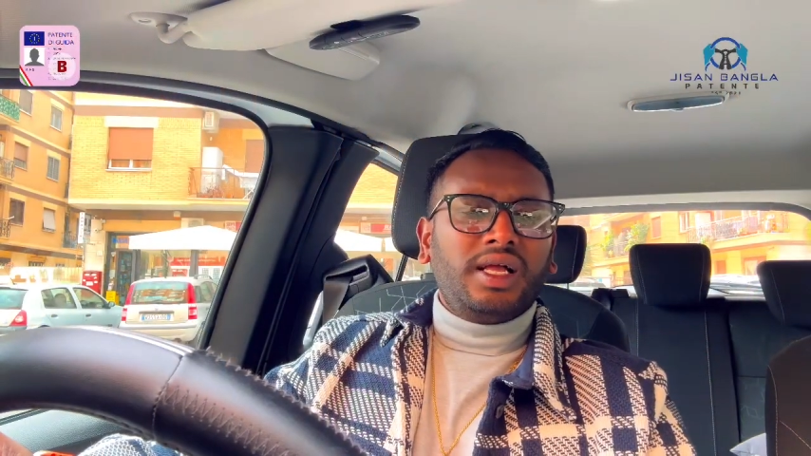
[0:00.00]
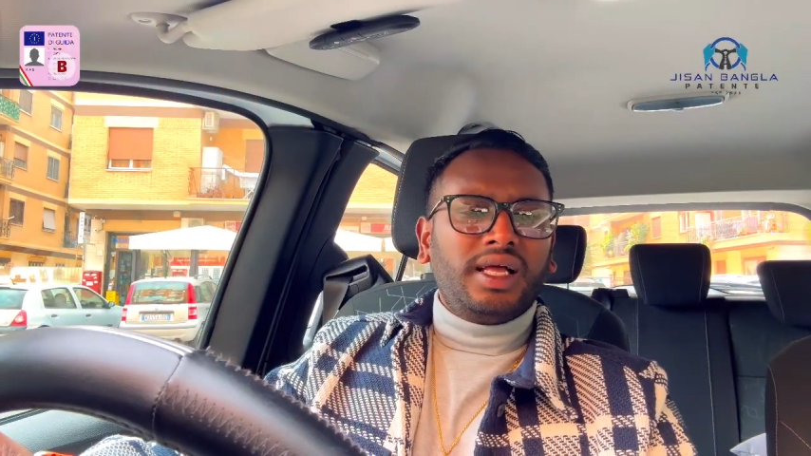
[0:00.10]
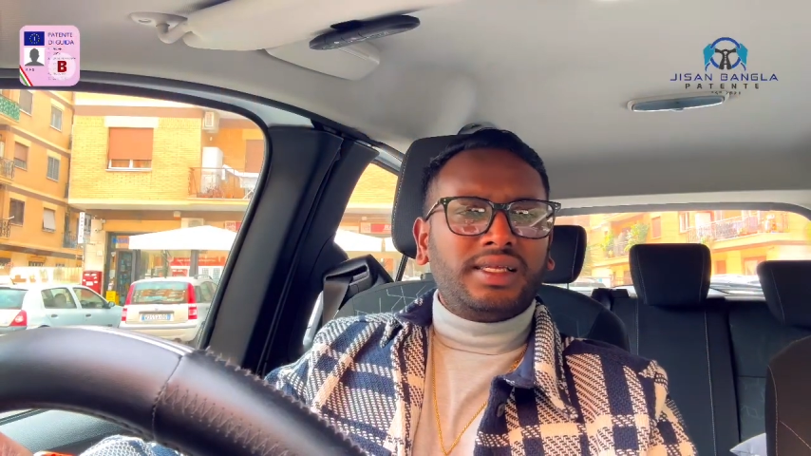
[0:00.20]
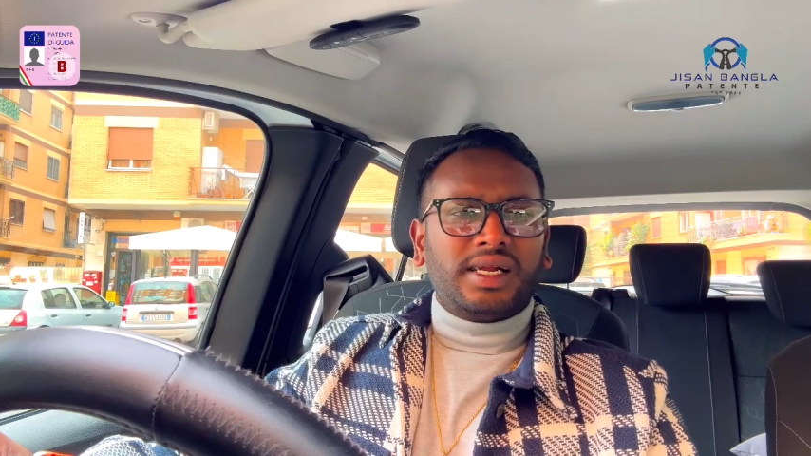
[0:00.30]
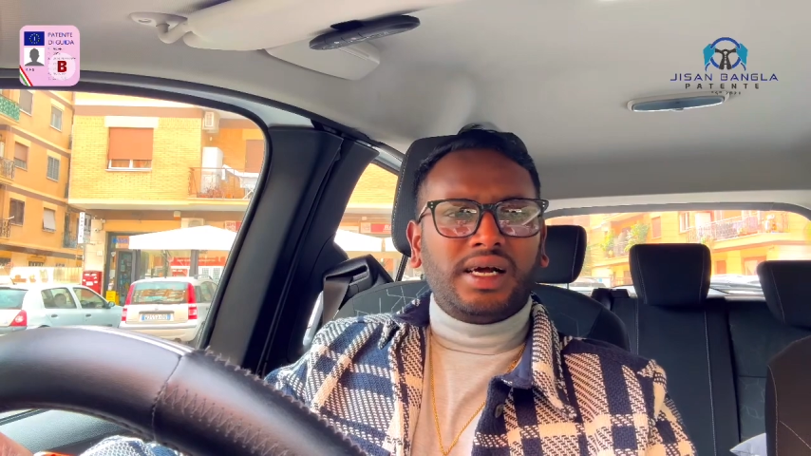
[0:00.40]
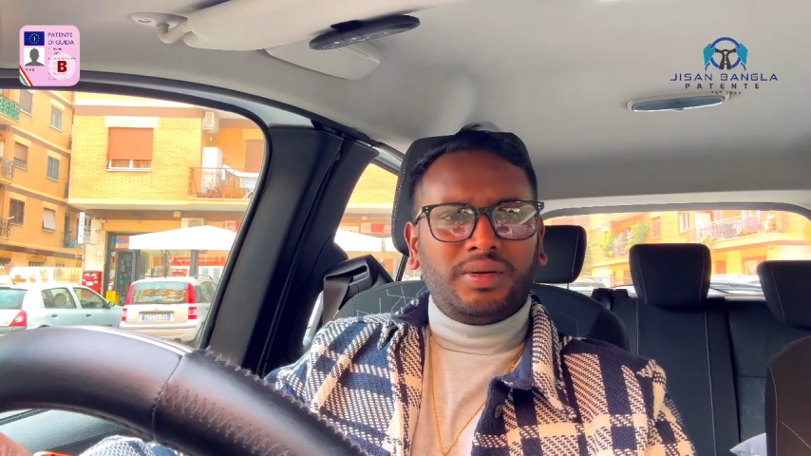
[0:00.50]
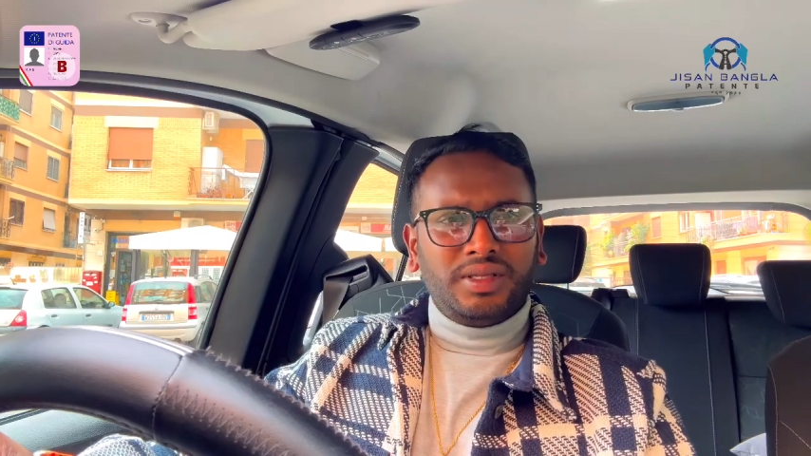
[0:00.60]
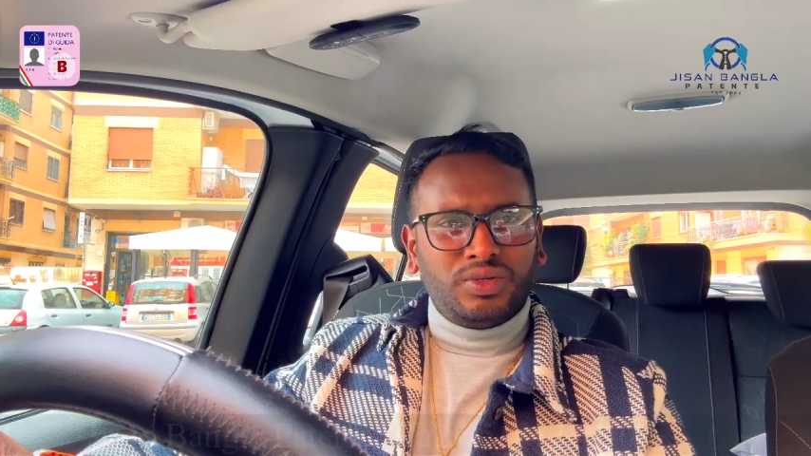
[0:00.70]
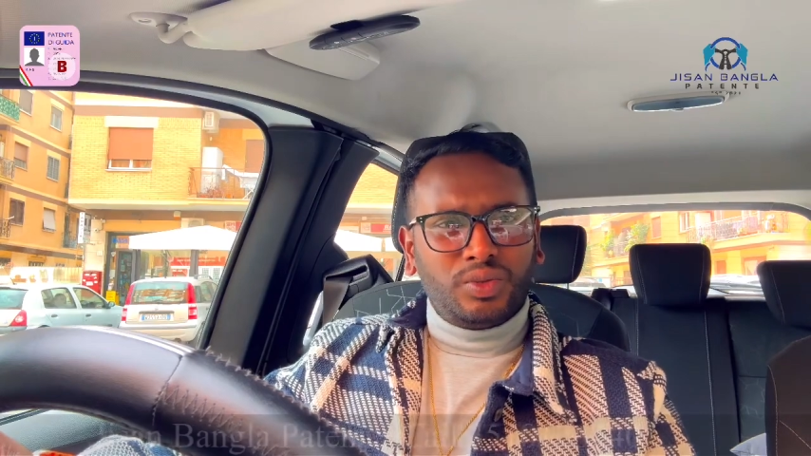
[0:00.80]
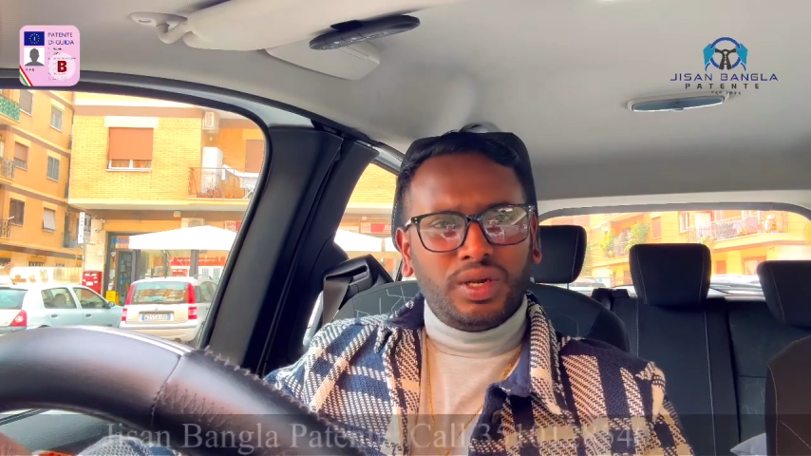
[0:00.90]
এছাড়া আমাদের
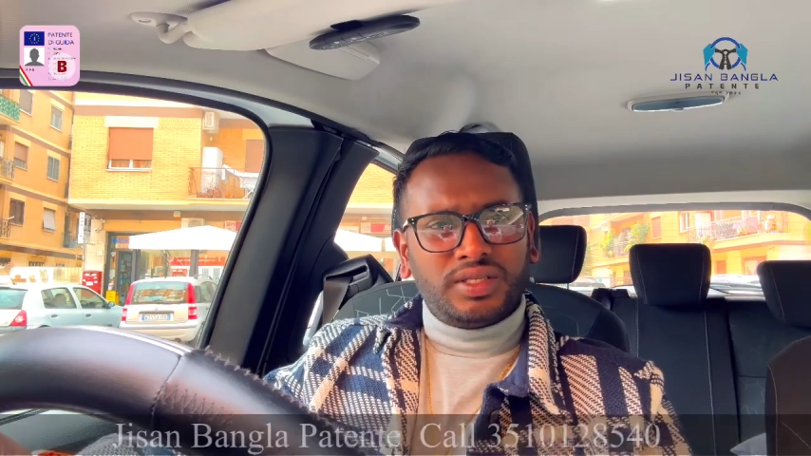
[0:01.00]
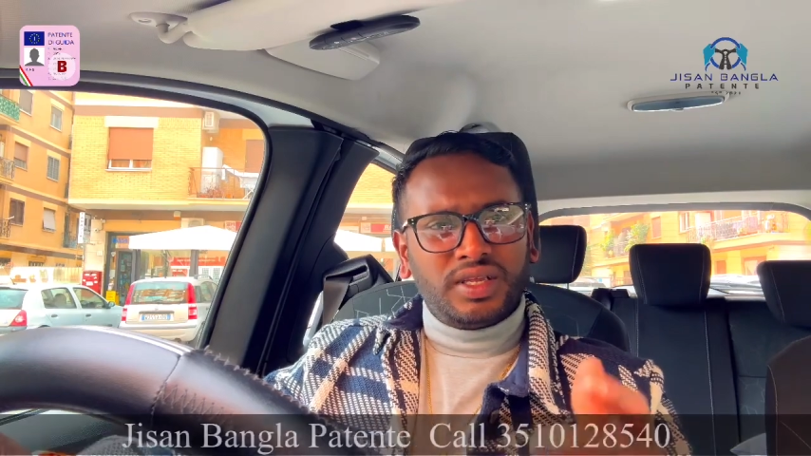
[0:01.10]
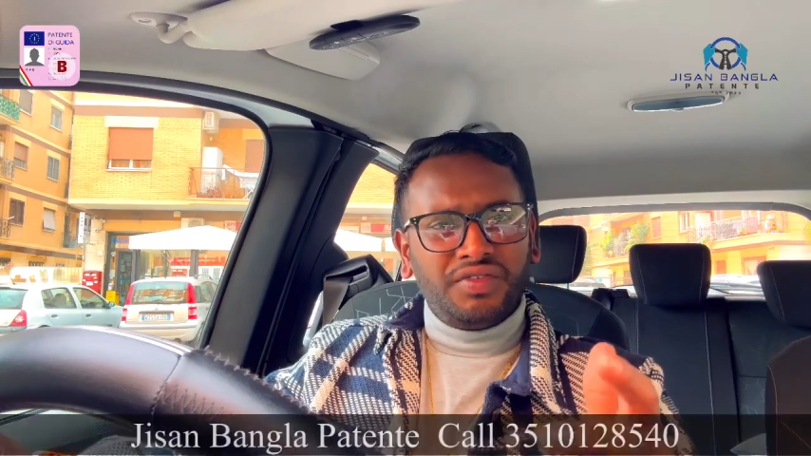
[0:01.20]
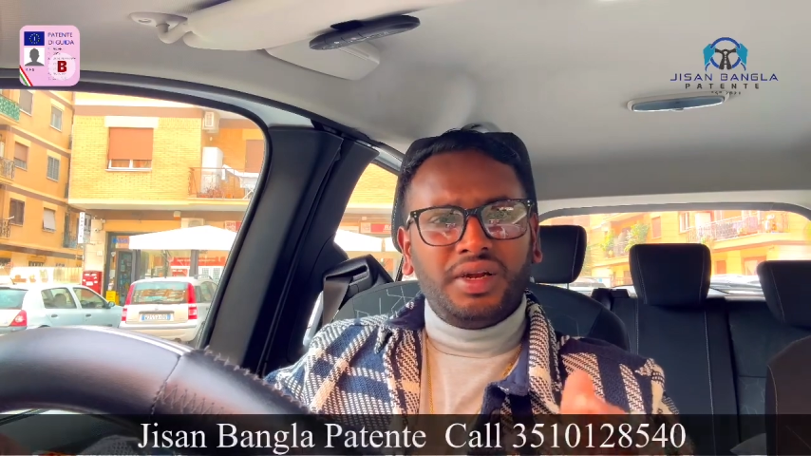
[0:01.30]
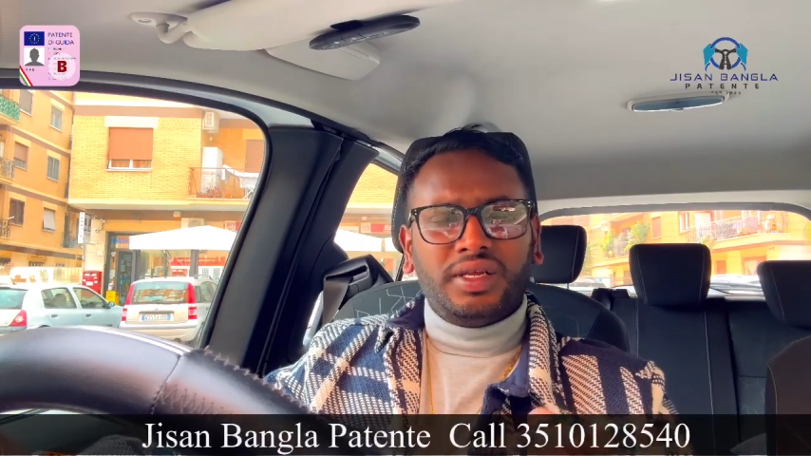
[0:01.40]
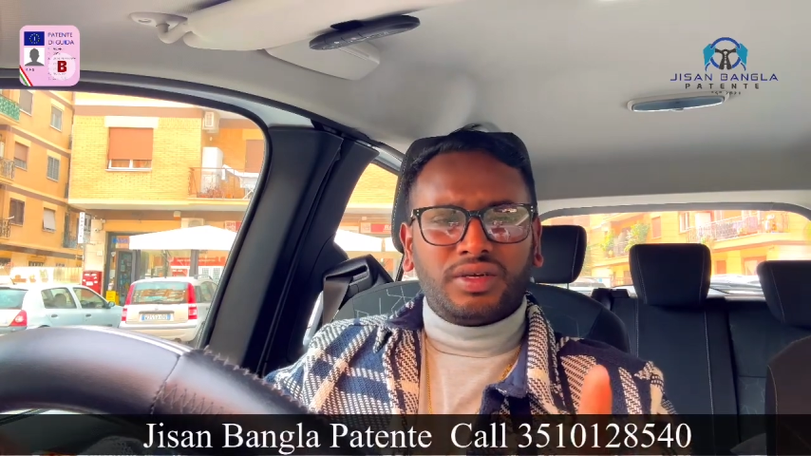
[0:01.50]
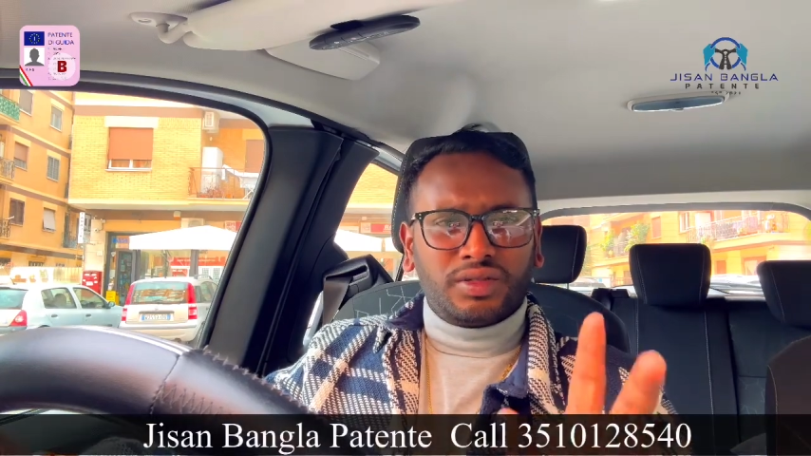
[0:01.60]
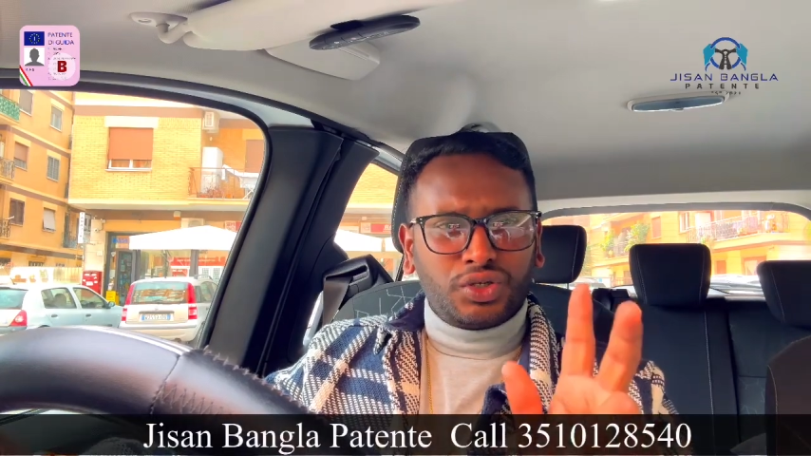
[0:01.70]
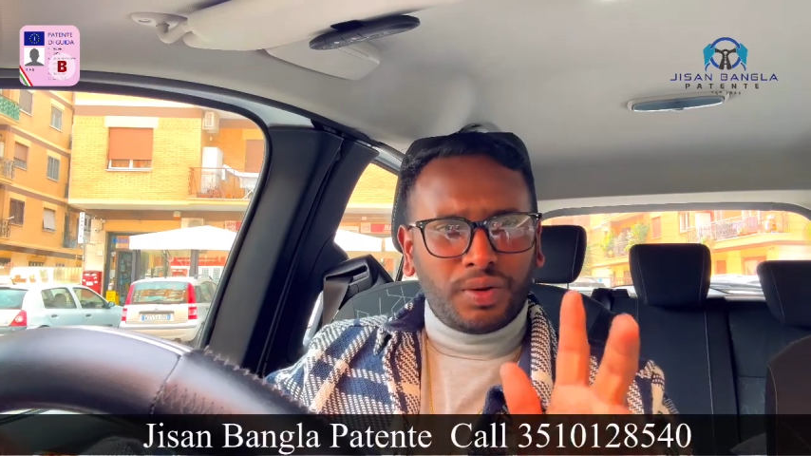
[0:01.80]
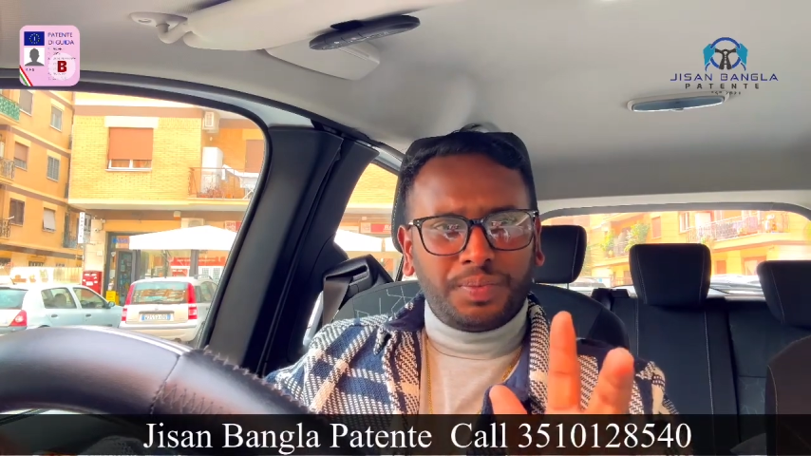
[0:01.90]
স্কুলে সেভেন ডেজ অর্থাৎ
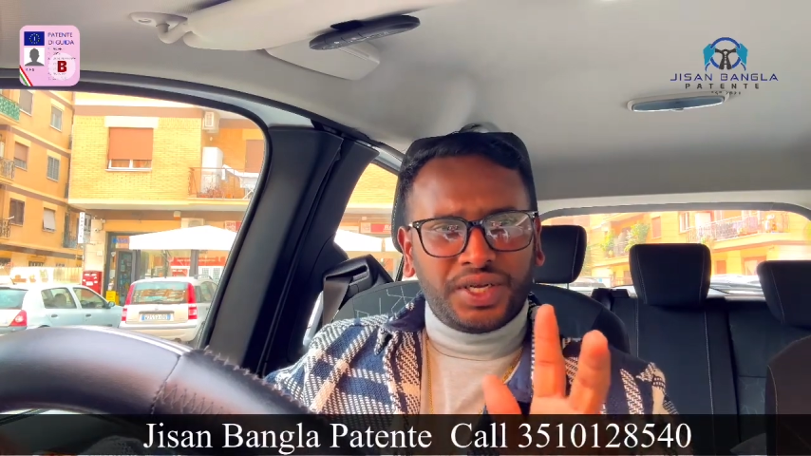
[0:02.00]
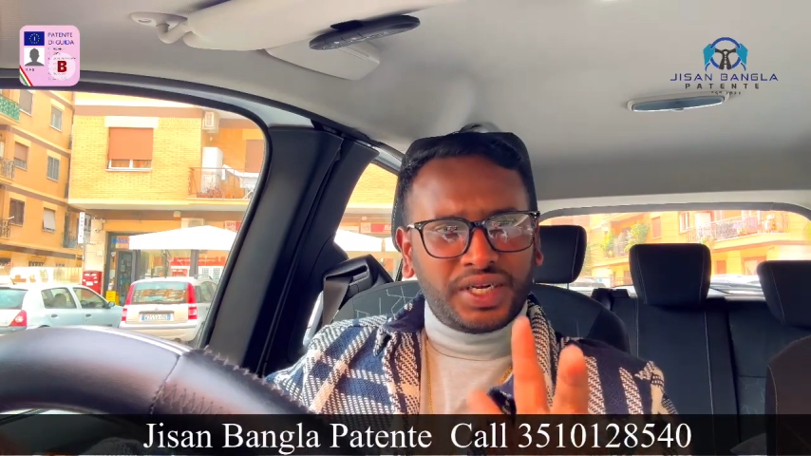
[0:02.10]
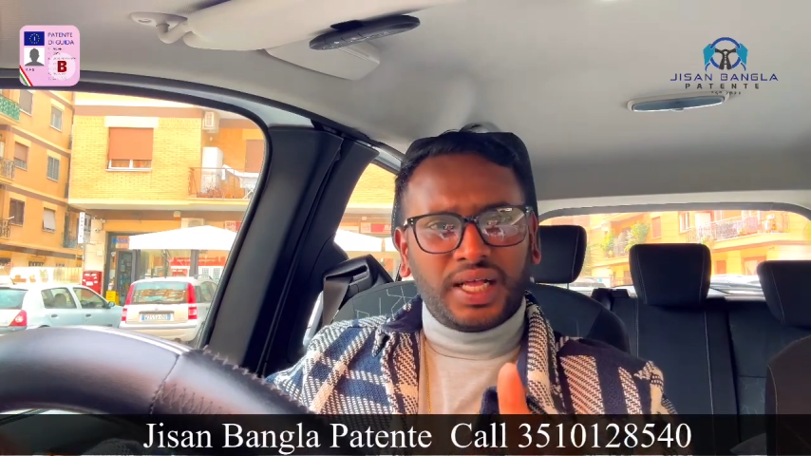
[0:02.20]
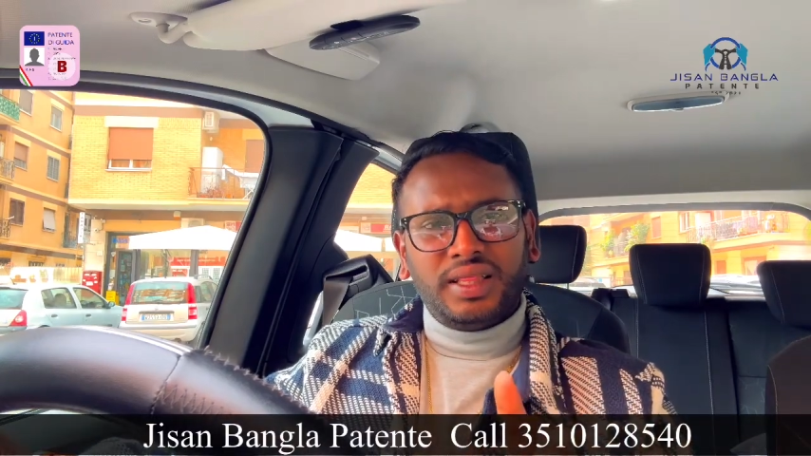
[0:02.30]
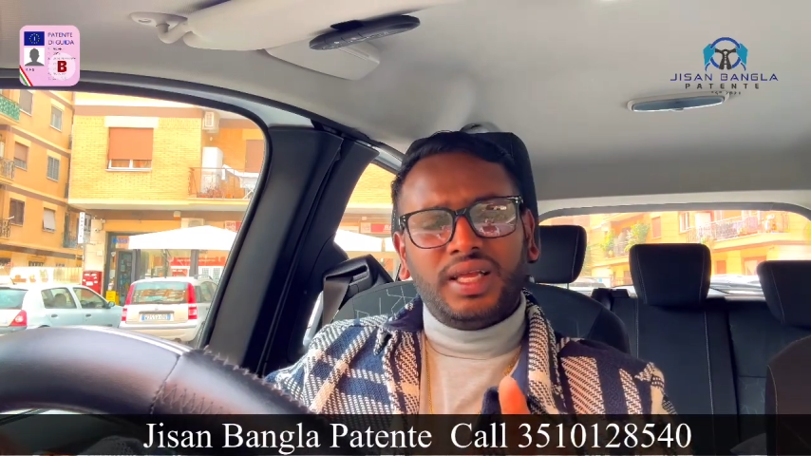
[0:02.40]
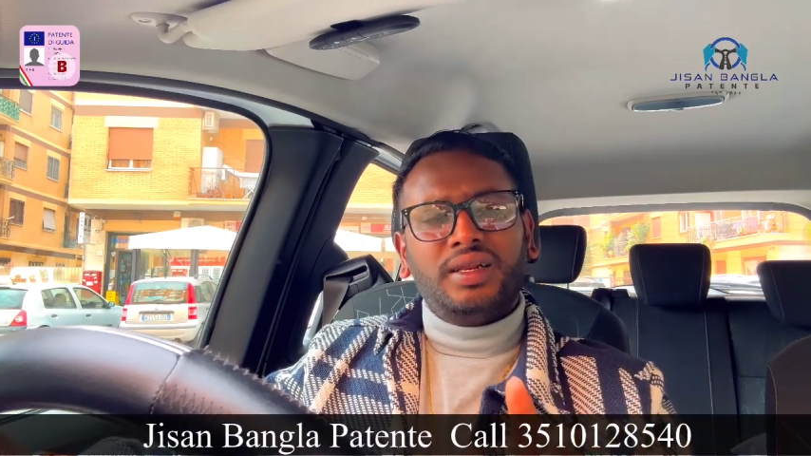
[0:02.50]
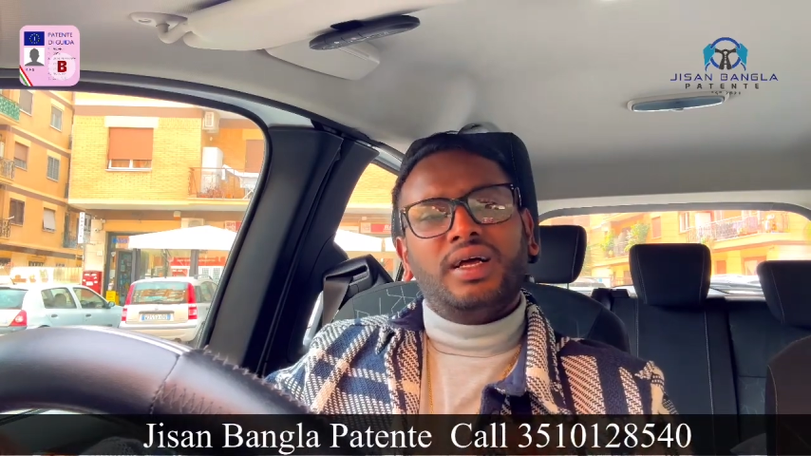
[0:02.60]
সপ্তাহে সাত দিন